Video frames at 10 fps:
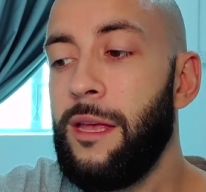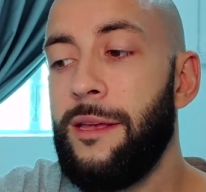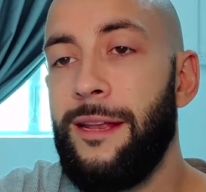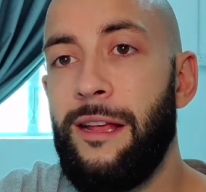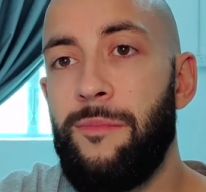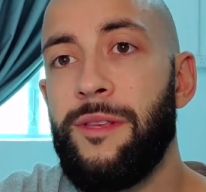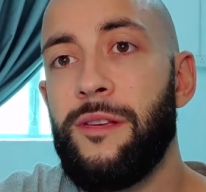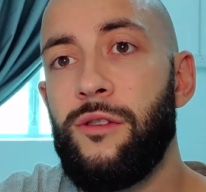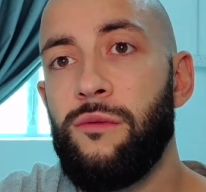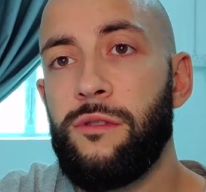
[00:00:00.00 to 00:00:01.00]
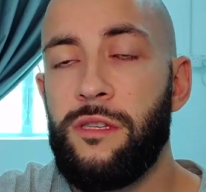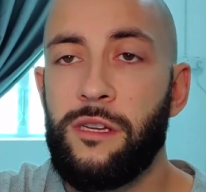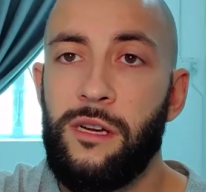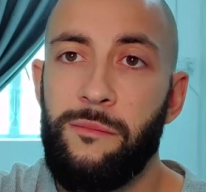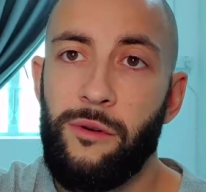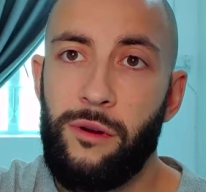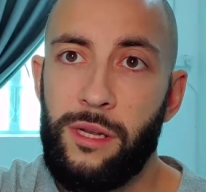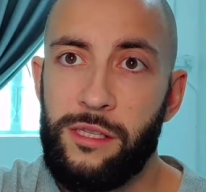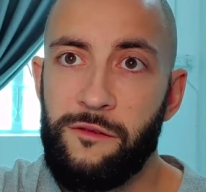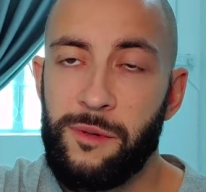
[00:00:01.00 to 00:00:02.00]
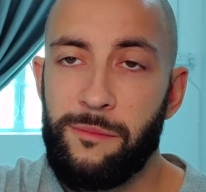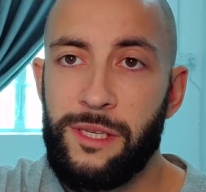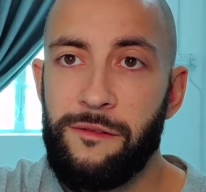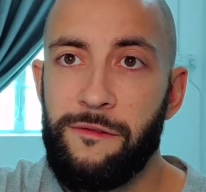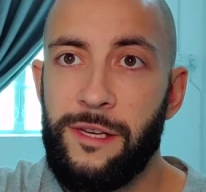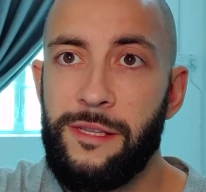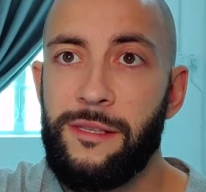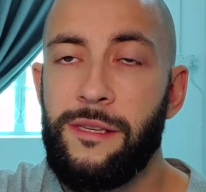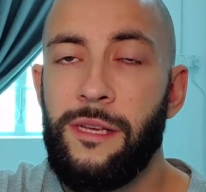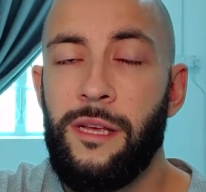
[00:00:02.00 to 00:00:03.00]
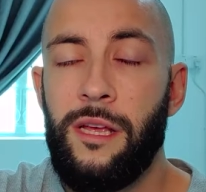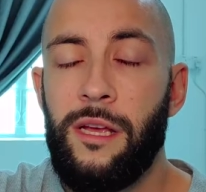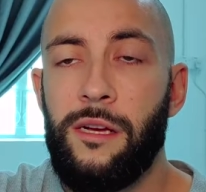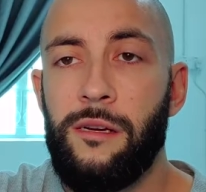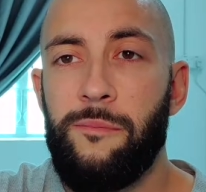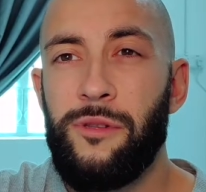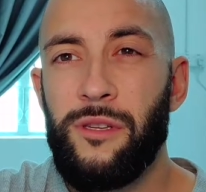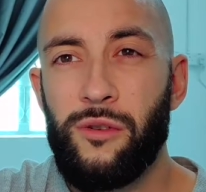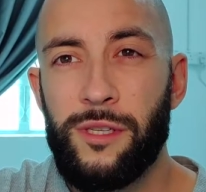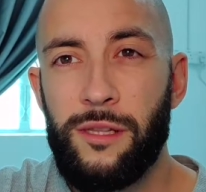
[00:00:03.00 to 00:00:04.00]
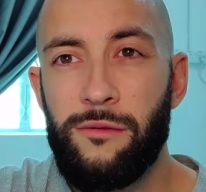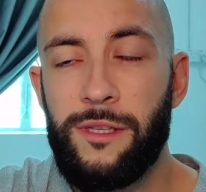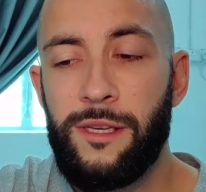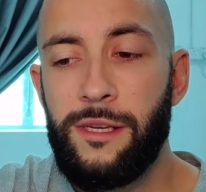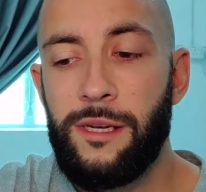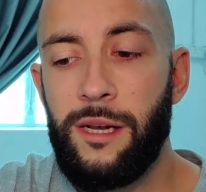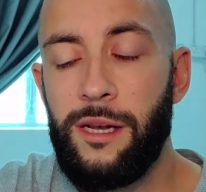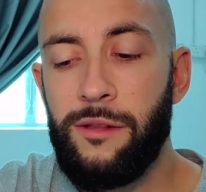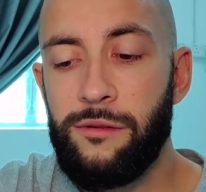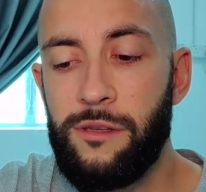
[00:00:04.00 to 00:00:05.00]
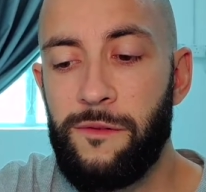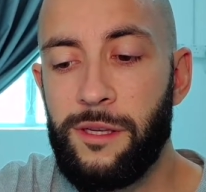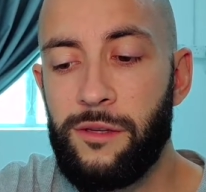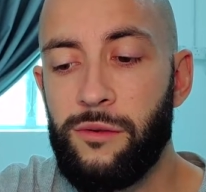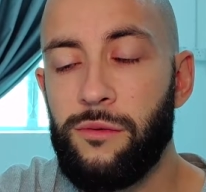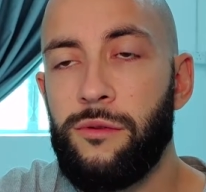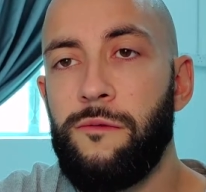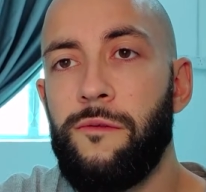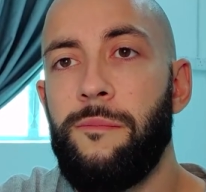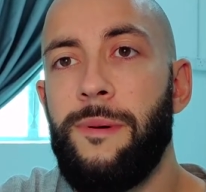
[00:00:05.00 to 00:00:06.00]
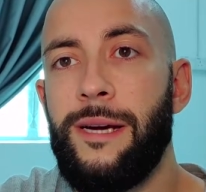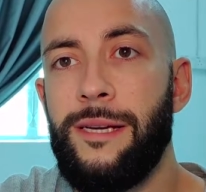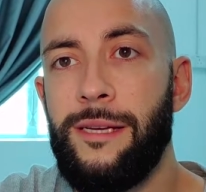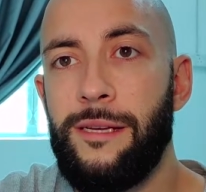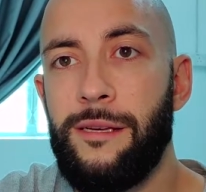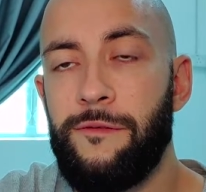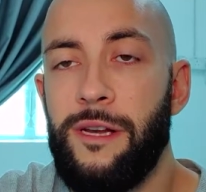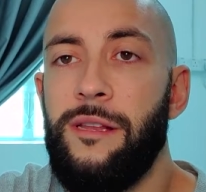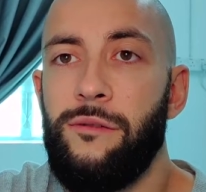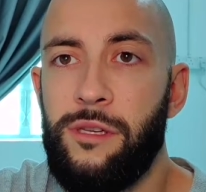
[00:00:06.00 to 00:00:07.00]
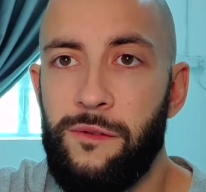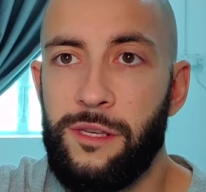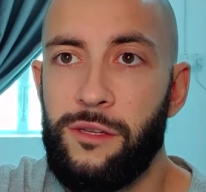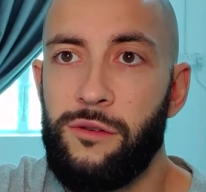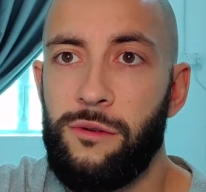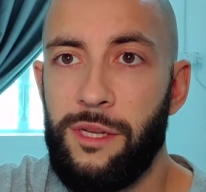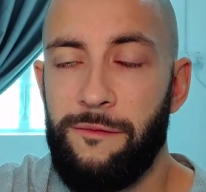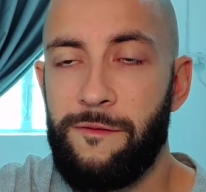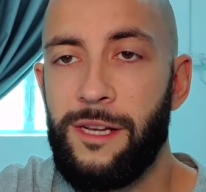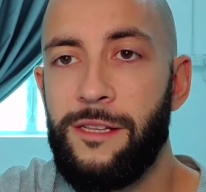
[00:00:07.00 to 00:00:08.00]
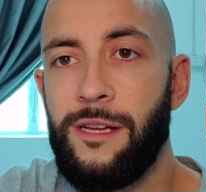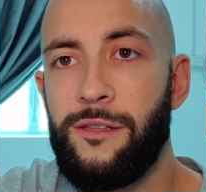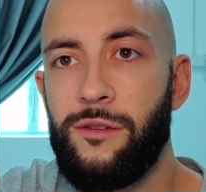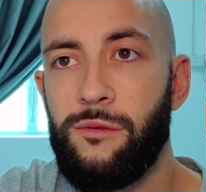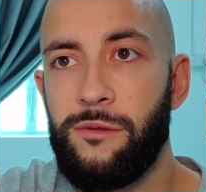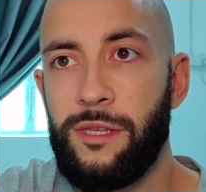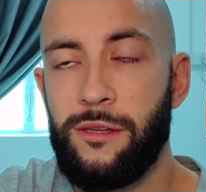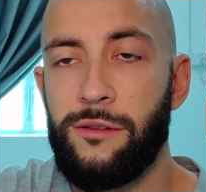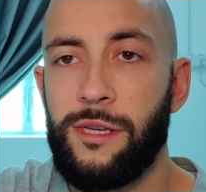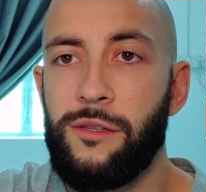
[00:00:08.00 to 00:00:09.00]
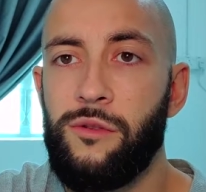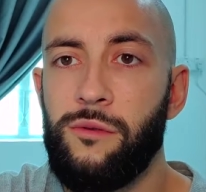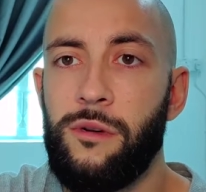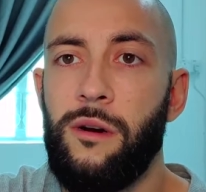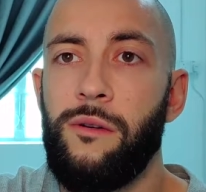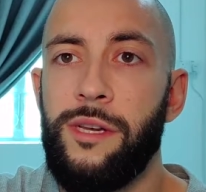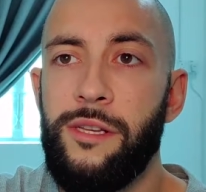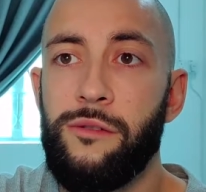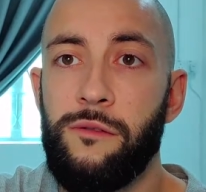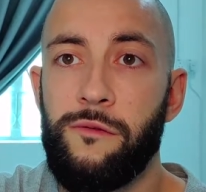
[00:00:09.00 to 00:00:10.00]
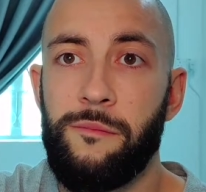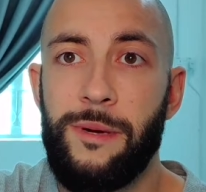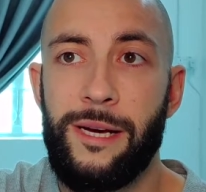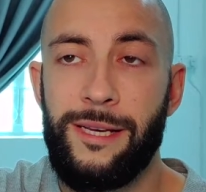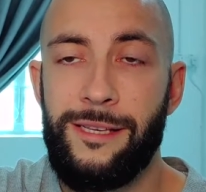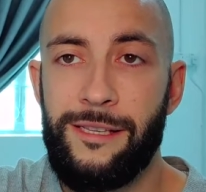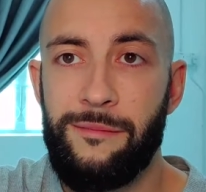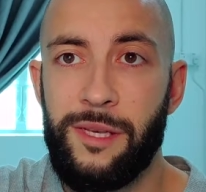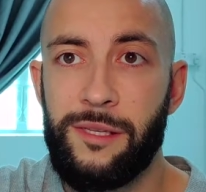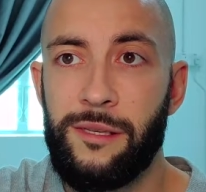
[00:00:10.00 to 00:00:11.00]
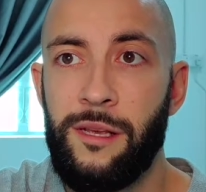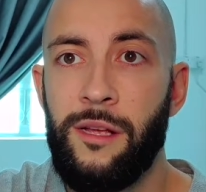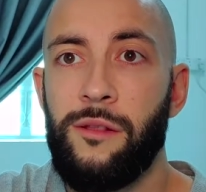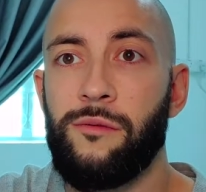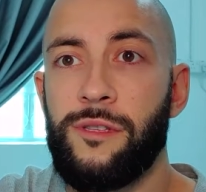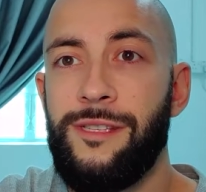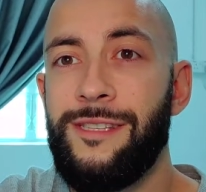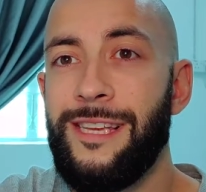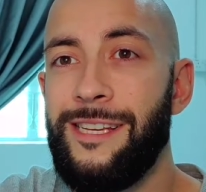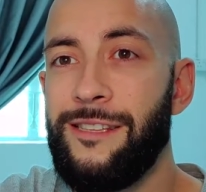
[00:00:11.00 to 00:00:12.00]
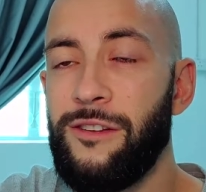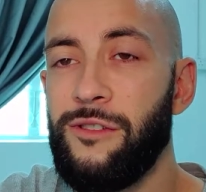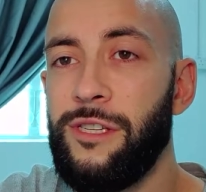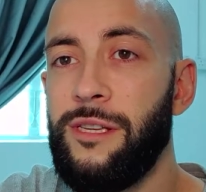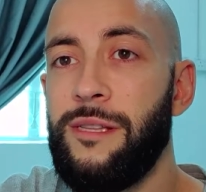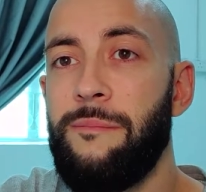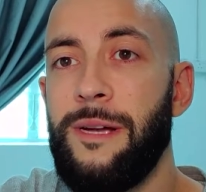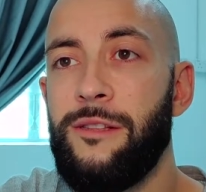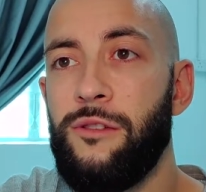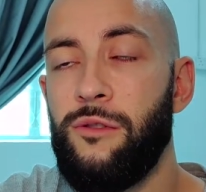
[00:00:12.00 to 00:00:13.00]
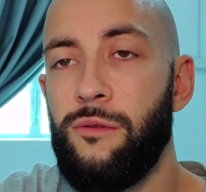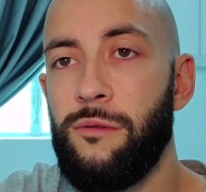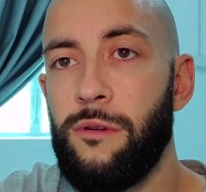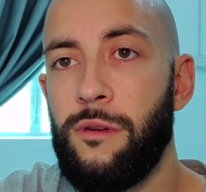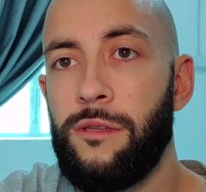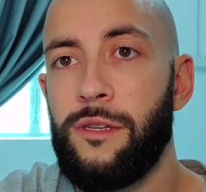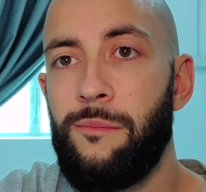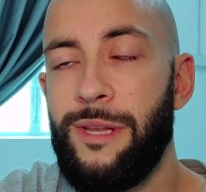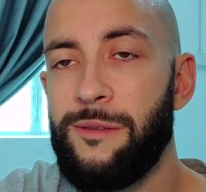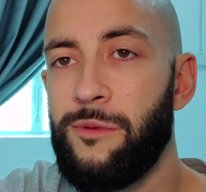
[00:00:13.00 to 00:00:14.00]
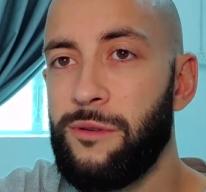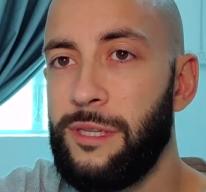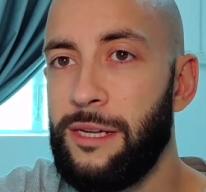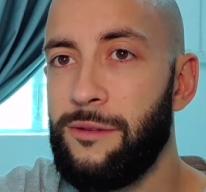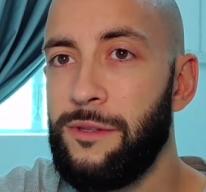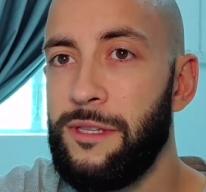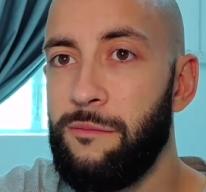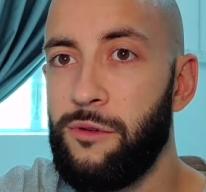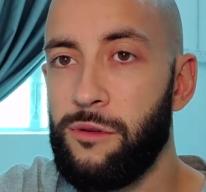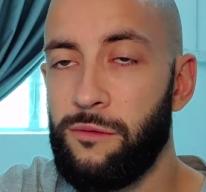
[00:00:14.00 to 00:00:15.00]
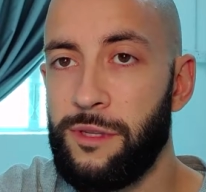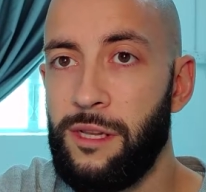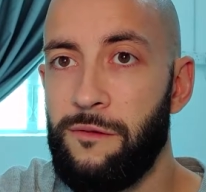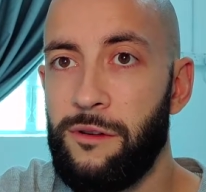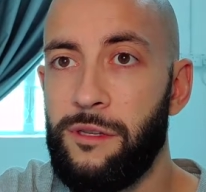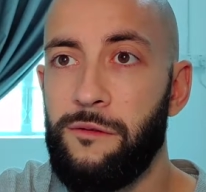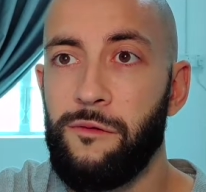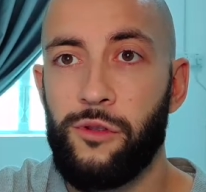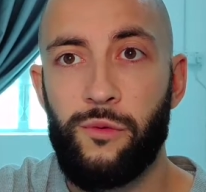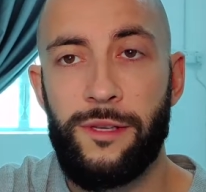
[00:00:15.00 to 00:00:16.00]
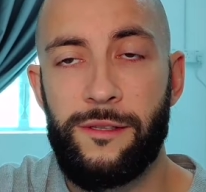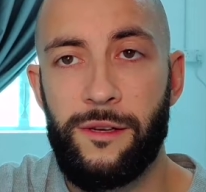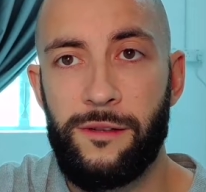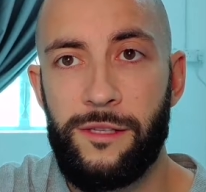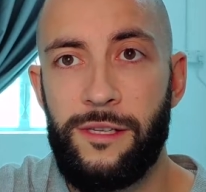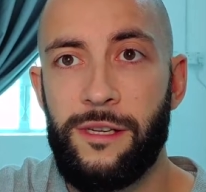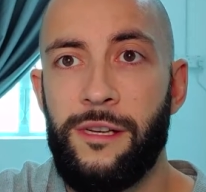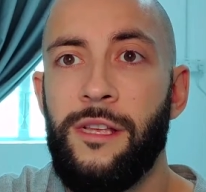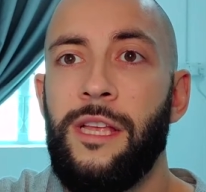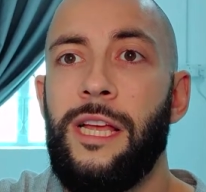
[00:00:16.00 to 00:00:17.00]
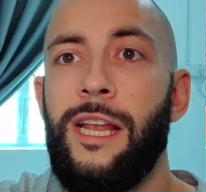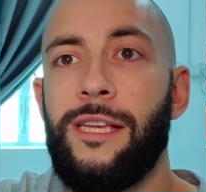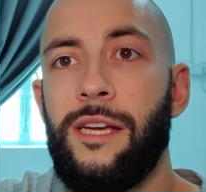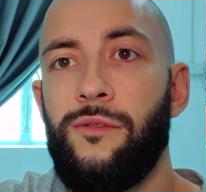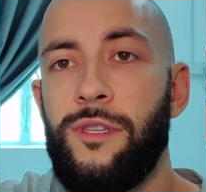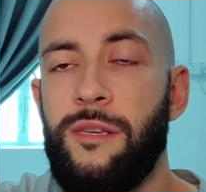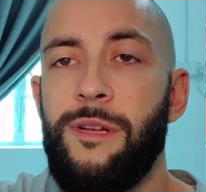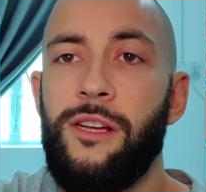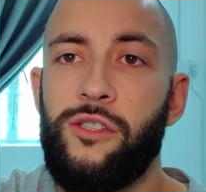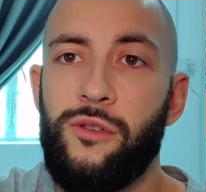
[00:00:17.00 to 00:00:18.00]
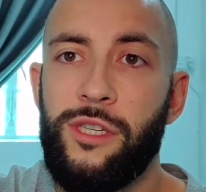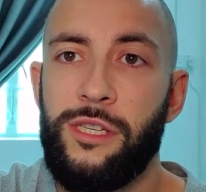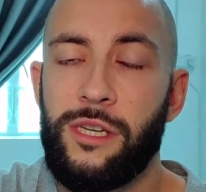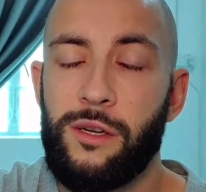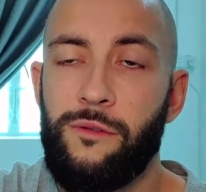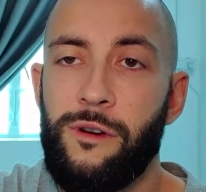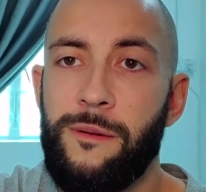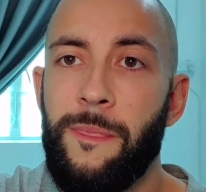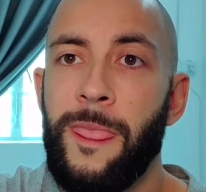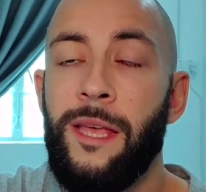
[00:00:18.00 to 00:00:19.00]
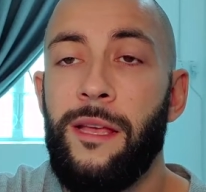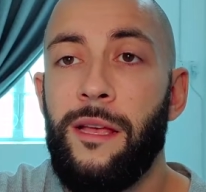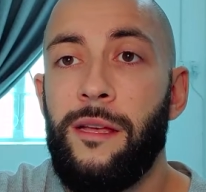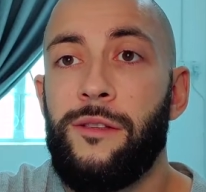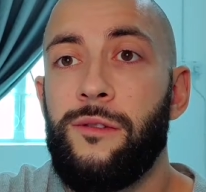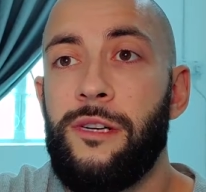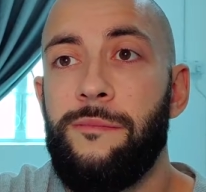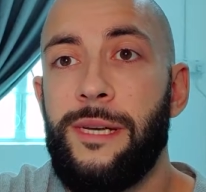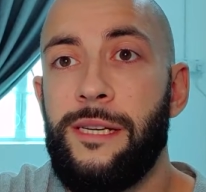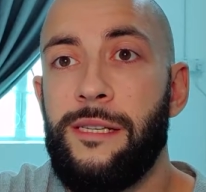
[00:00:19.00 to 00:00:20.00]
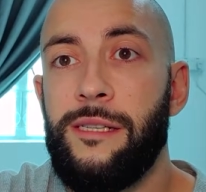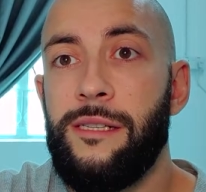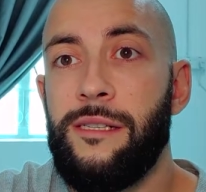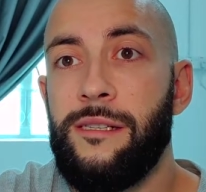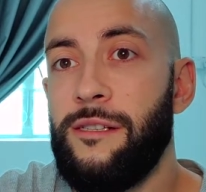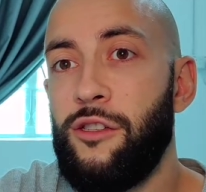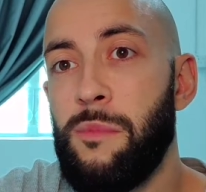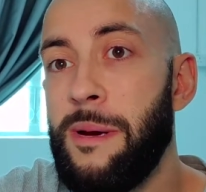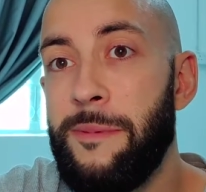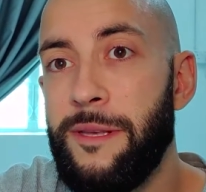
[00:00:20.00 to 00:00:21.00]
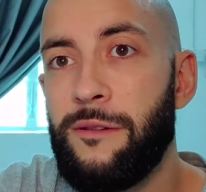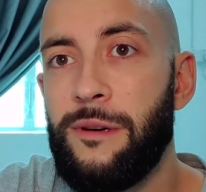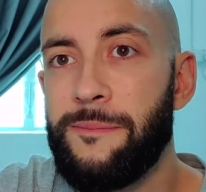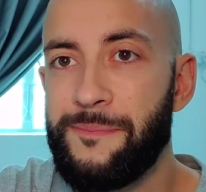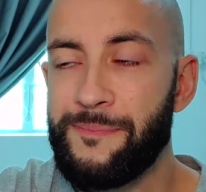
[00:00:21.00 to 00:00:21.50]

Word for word: Et l'application qui est quand même relativement bien faite. petite chose à noter, les notifications se font par enfin les notifications, les validations des transactions en ligne se font par SMS. Donc si tu es à l'étranger et que tu n'as pas deux emplacements de carte SIM sur ton téléphone, il faut soit sortir la carte SIM et la changer à chaque fois, soit ben, tu peux pas payer quoi.